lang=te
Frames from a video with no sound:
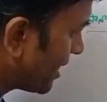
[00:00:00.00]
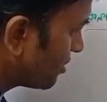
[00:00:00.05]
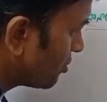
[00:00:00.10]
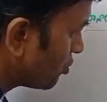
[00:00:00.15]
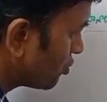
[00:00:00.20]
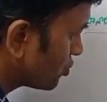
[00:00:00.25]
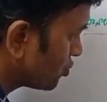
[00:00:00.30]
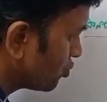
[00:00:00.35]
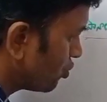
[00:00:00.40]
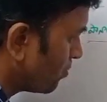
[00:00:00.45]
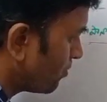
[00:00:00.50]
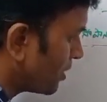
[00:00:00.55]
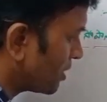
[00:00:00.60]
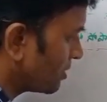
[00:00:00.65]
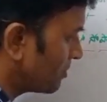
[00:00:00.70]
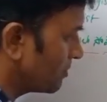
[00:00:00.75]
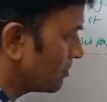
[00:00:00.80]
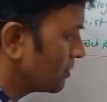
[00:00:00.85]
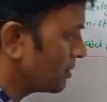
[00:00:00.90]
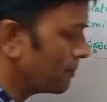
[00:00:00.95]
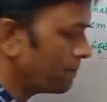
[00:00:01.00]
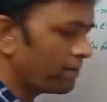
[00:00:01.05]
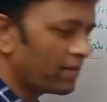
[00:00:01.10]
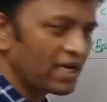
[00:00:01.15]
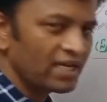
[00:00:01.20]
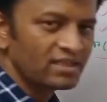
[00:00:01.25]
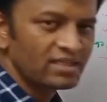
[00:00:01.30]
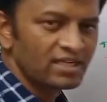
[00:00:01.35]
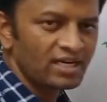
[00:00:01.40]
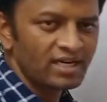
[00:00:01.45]
ఐదవ సోపానం
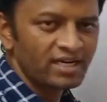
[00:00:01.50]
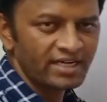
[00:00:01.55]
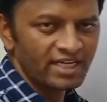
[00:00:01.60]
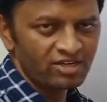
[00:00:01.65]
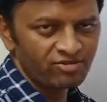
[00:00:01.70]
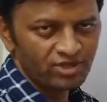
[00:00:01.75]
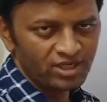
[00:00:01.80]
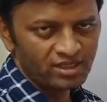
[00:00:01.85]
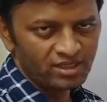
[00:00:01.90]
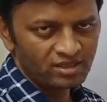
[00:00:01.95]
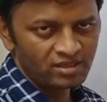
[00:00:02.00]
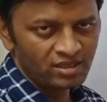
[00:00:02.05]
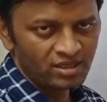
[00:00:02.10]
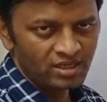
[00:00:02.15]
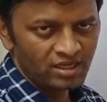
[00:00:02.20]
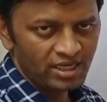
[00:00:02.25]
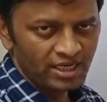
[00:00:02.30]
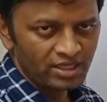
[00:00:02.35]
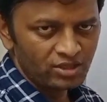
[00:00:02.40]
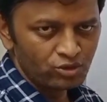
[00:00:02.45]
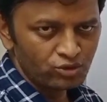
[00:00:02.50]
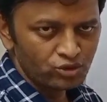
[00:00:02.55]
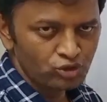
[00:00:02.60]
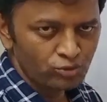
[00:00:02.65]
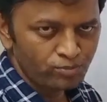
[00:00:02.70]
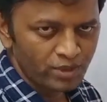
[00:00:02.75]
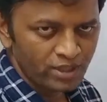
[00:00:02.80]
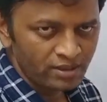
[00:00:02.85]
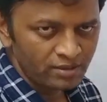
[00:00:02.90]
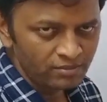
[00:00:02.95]
ఫలితాల నిర్వహణ ఐదవ
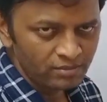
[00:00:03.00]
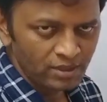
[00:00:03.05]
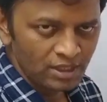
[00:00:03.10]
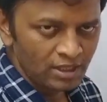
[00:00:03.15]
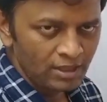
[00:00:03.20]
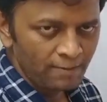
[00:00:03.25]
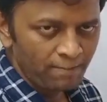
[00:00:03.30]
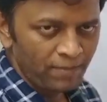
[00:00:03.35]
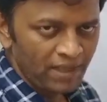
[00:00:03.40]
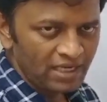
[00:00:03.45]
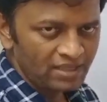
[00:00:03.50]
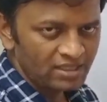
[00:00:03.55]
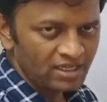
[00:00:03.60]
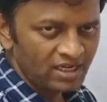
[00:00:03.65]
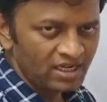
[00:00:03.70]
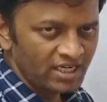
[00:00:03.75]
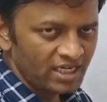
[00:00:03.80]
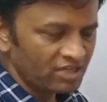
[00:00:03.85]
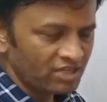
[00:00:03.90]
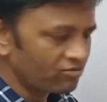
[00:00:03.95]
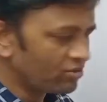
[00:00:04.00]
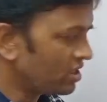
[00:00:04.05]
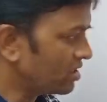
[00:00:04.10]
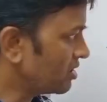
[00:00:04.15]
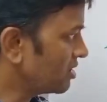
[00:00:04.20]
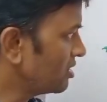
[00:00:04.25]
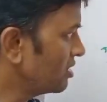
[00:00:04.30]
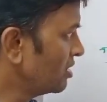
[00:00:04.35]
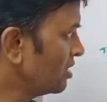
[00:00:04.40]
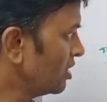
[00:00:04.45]
సోపానం ఫలితాల
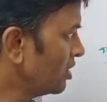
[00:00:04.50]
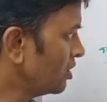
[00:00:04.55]
నిర్వహణ